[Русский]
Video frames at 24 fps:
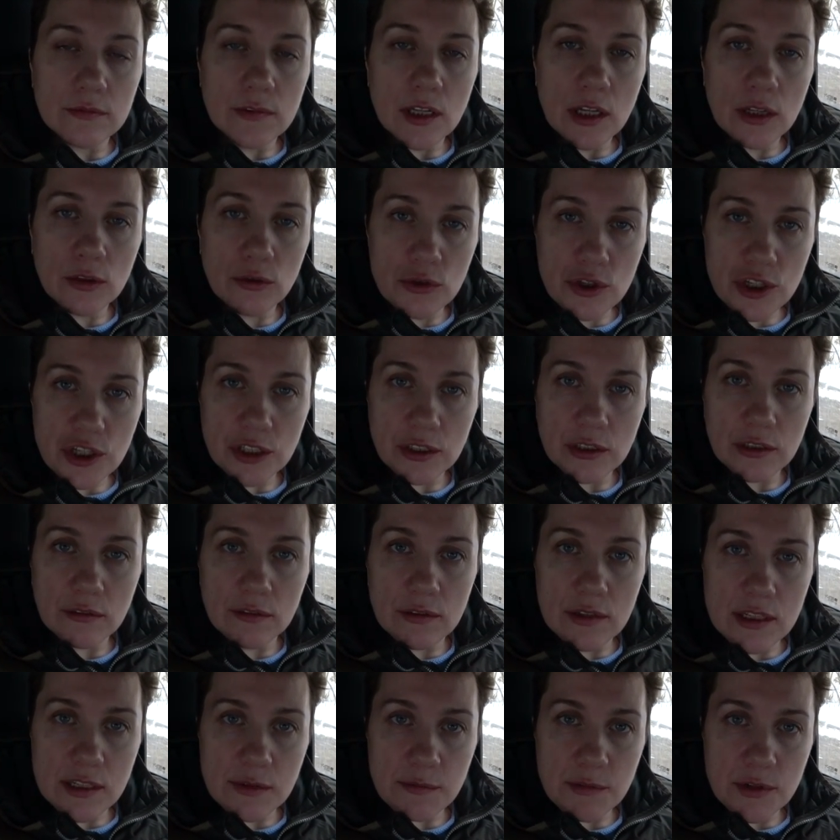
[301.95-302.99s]
лучше
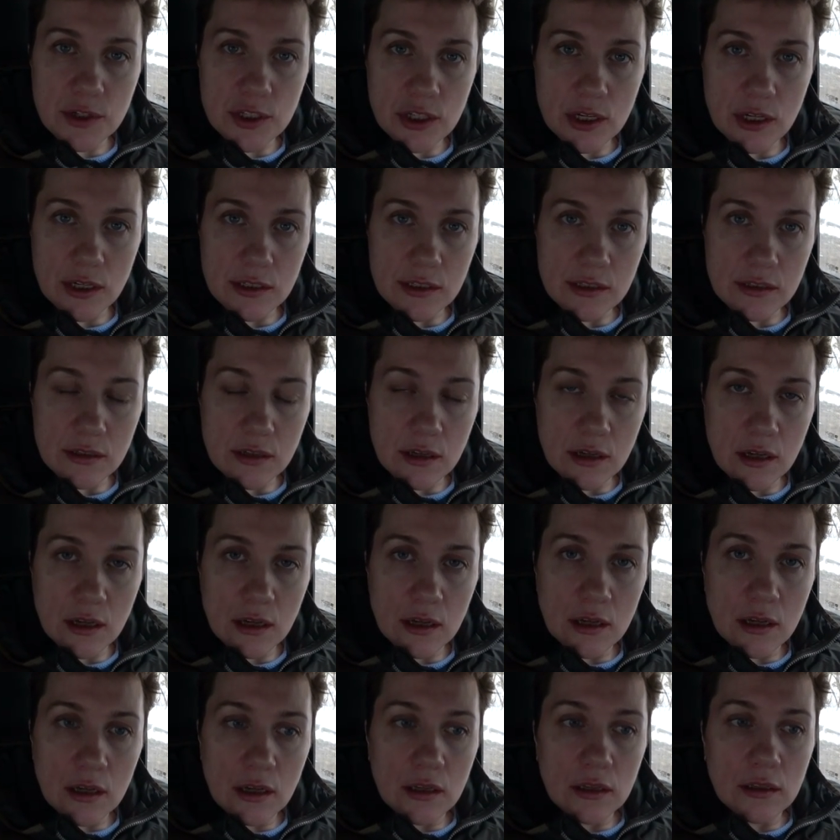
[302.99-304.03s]
этого избежать.
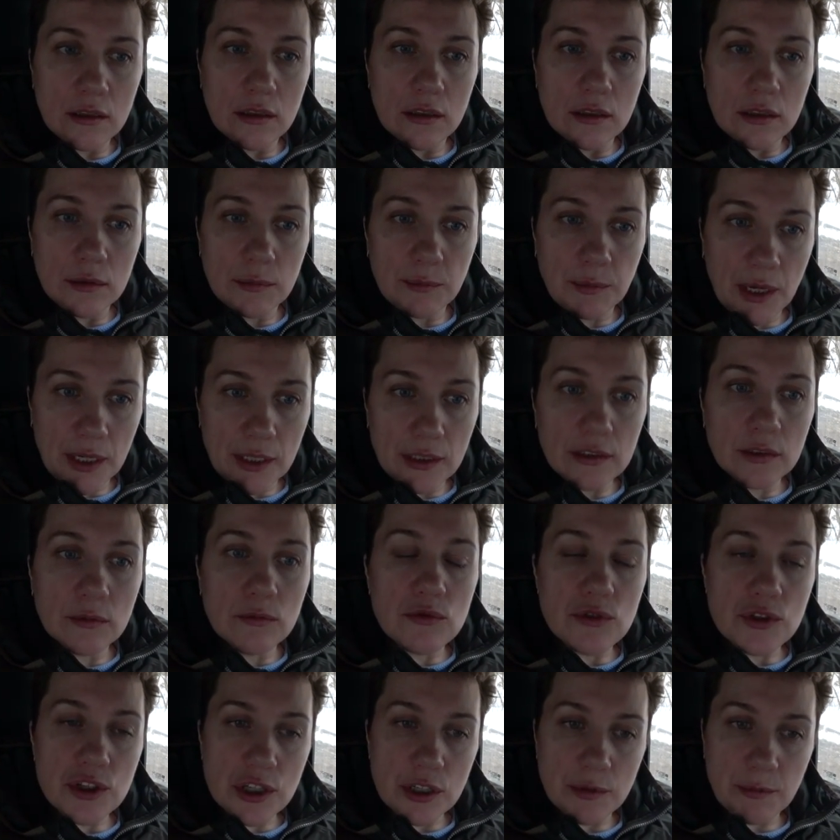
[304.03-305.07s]
Поэтому же и